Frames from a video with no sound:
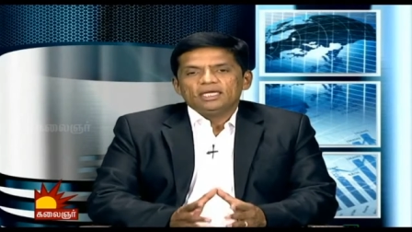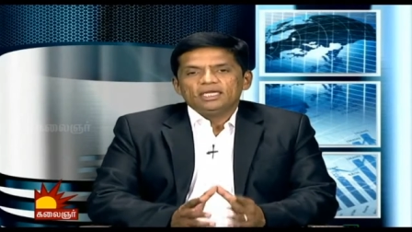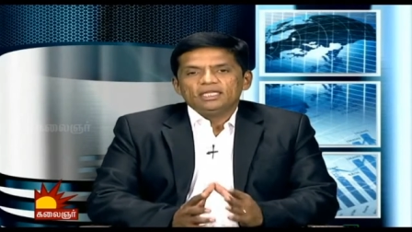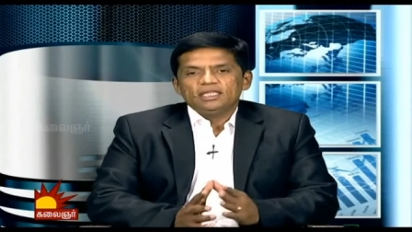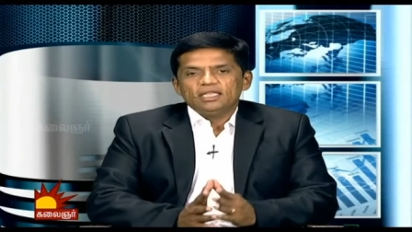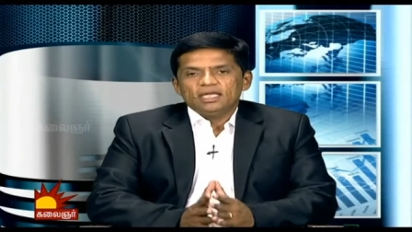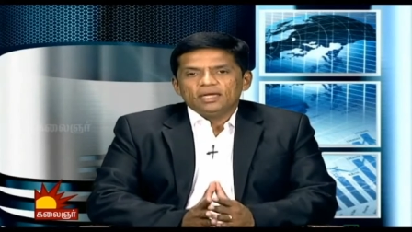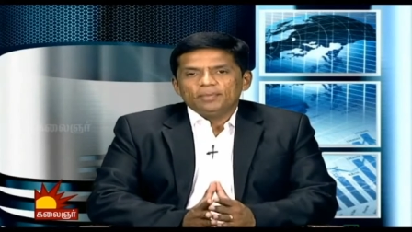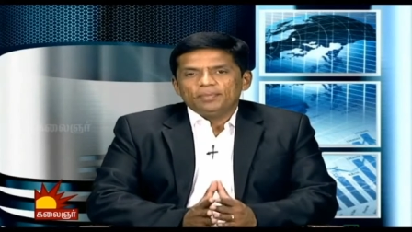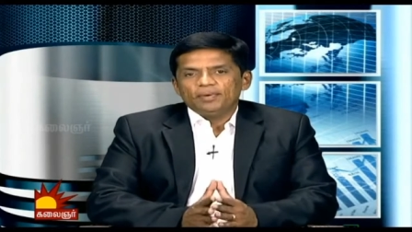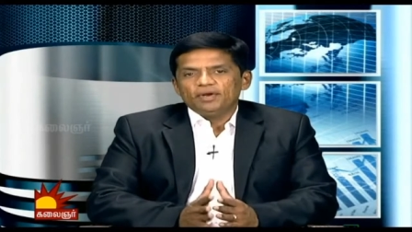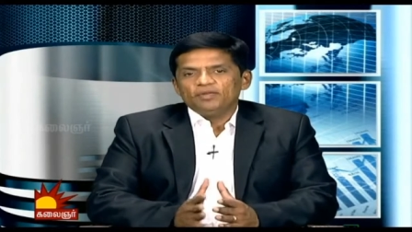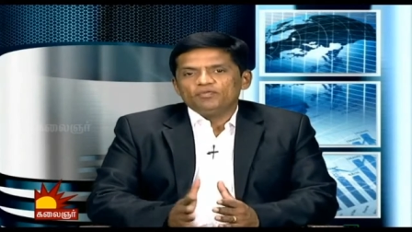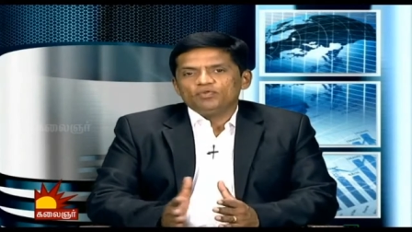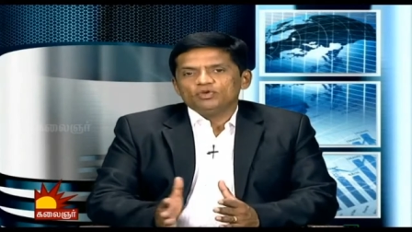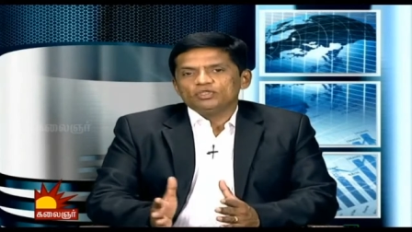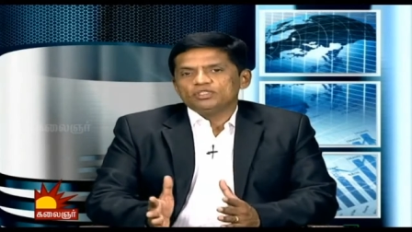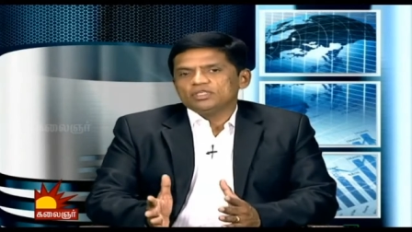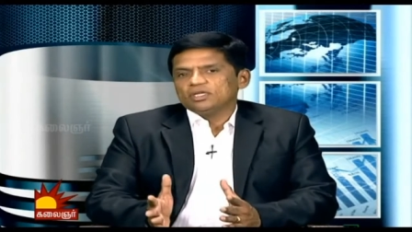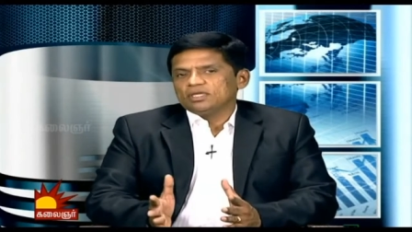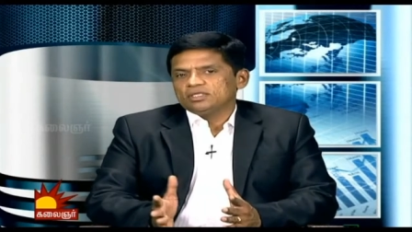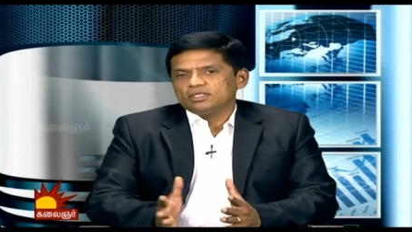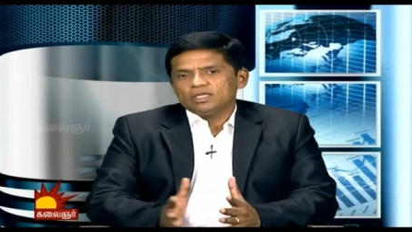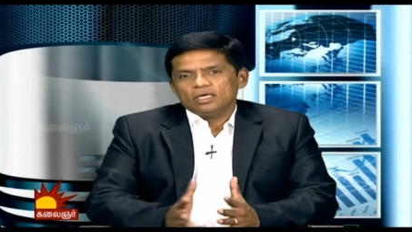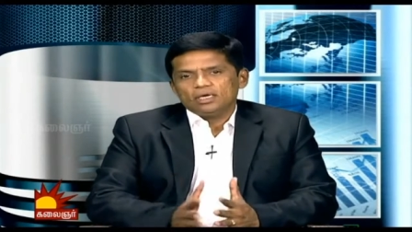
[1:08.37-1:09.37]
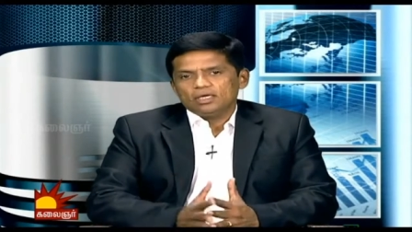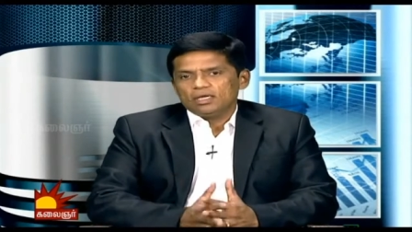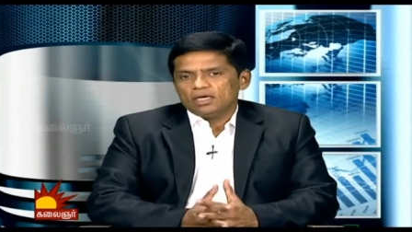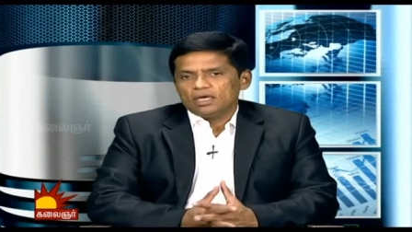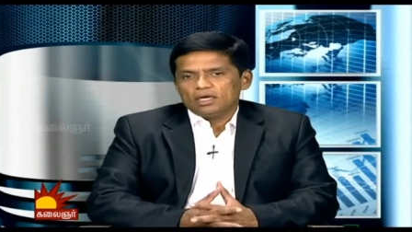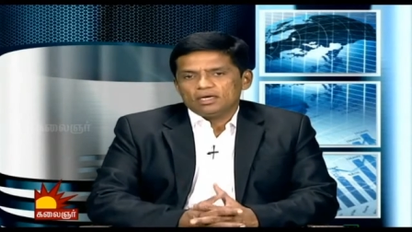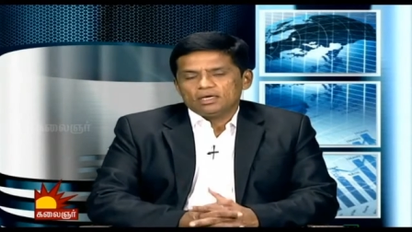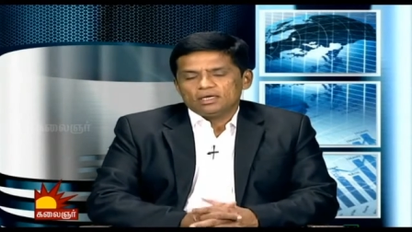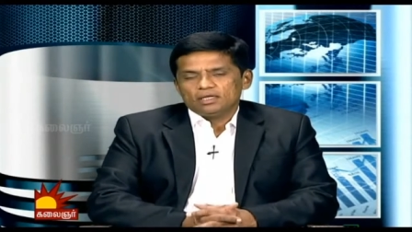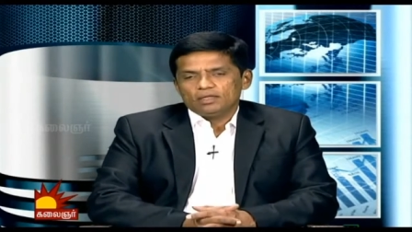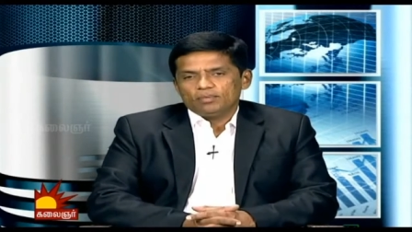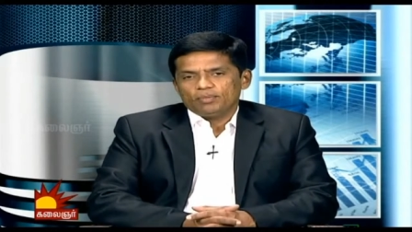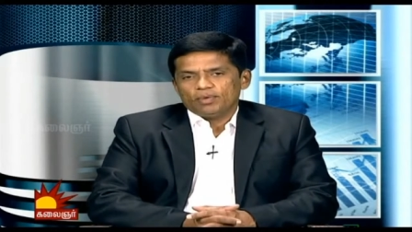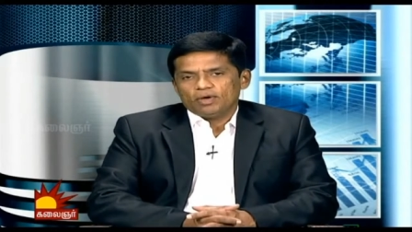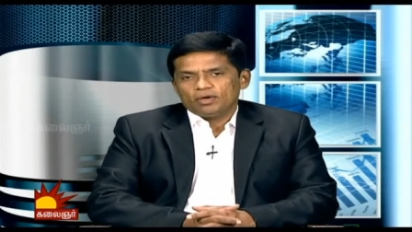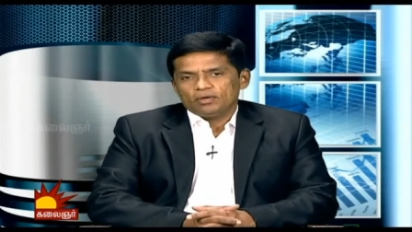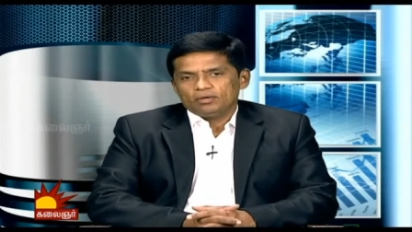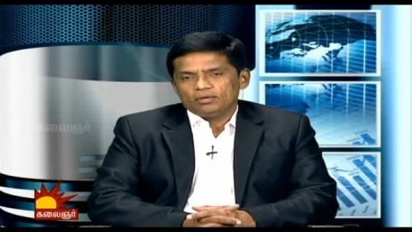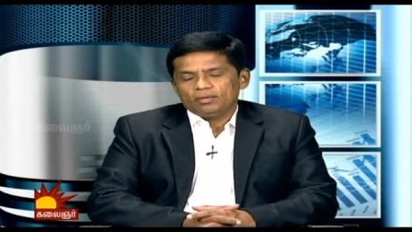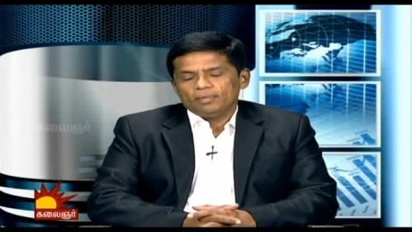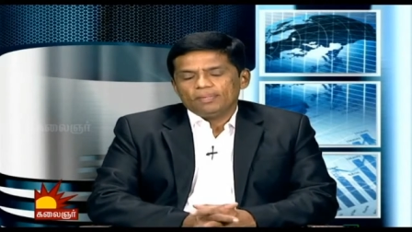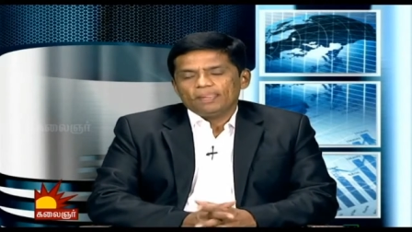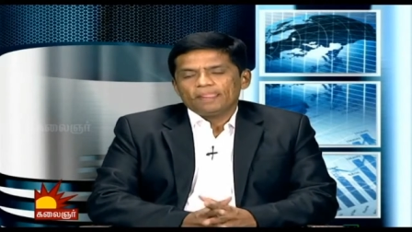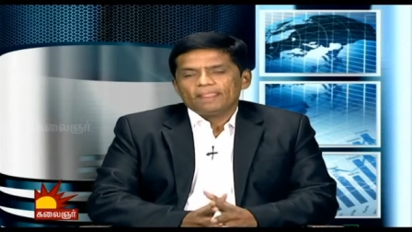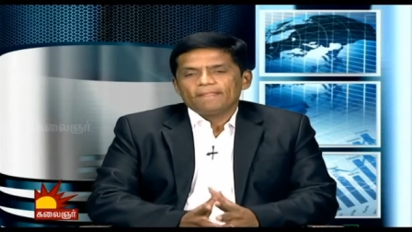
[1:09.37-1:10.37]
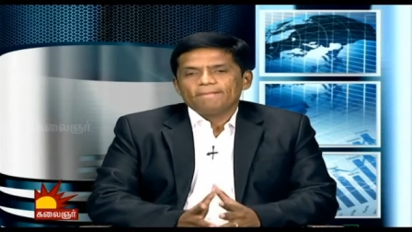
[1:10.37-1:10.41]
இதை எப்படி ஃப்யூச்சரில் தடுக்கலாங்கிறத பார்க்கணும்